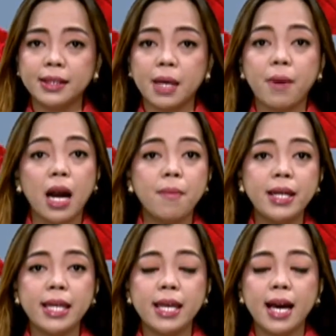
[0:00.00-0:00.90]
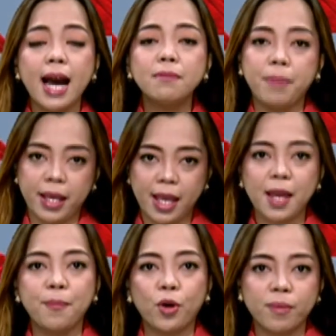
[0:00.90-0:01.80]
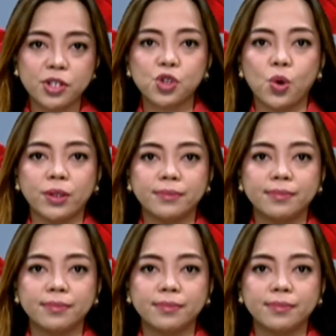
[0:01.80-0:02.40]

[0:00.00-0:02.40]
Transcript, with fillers: na mga mali at peking impormasyon.